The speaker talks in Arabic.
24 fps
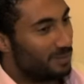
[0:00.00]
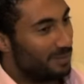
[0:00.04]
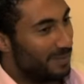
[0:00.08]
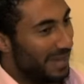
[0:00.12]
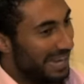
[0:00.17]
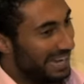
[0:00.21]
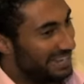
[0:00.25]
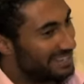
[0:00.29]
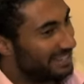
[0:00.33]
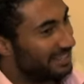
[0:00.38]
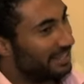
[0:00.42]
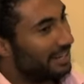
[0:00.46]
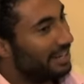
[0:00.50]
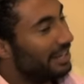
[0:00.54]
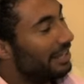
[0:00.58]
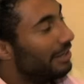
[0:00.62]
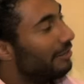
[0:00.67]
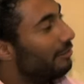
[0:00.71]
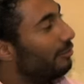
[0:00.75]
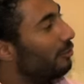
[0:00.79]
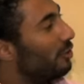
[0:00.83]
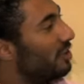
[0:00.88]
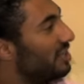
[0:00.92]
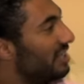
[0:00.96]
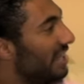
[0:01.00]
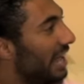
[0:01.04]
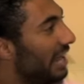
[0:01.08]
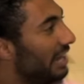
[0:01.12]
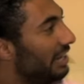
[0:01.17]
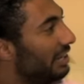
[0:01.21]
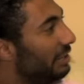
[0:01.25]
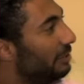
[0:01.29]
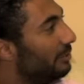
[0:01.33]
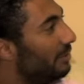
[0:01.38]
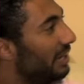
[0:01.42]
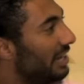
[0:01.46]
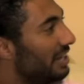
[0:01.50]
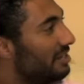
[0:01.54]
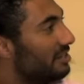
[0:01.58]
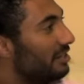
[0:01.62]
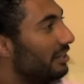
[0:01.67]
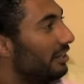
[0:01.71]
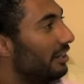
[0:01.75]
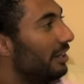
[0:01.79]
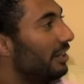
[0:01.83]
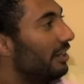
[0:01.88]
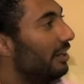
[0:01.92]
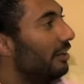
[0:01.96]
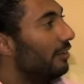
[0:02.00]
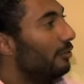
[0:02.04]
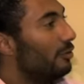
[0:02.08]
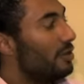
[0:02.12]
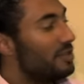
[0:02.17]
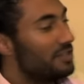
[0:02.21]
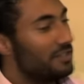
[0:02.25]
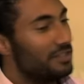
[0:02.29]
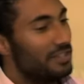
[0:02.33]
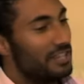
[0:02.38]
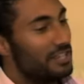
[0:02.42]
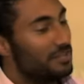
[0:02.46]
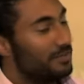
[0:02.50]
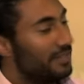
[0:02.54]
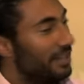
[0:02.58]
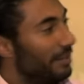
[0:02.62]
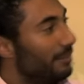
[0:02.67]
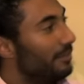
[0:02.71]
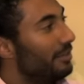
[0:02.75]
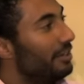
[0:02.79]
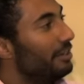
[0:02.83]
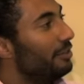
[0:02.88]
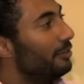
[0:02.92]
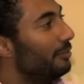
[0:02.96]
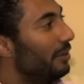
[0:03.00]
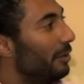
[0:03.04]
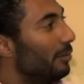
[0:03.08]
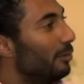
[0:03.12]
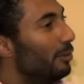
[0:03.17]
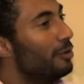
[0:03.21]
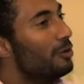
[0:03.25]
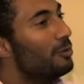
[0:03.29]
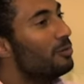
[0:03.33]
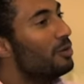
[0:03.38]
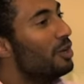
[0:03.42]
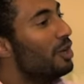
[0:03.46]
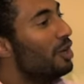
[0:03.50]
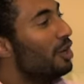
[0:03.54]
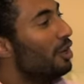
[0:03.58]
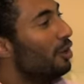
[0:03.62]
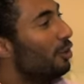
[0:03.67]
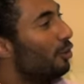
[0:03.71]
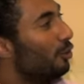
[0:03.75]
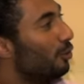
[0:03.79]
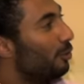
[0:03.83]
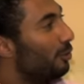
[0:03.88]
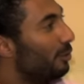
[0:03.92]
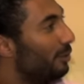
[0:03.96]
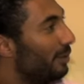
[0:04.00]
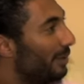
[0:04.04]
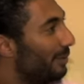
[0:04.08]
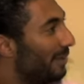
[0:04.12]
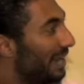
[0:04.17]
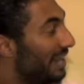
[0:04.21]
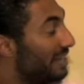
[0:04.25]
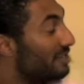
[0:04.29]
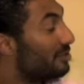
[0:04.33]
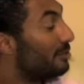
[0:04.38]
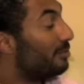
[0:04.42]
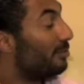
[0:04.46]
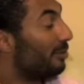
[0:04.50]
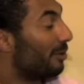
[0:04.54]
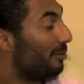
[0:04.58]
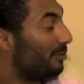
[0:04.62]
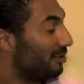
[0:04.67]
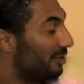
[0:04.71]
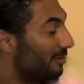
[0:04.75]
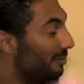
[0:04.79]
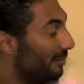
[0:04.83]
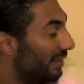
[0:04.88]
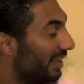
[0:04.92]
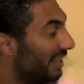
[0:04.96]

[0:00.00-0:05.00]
بحس ان انا في وسط اهلي بحس ان انا في وسط ناس بتحبني وبحبهم وبحس برمضان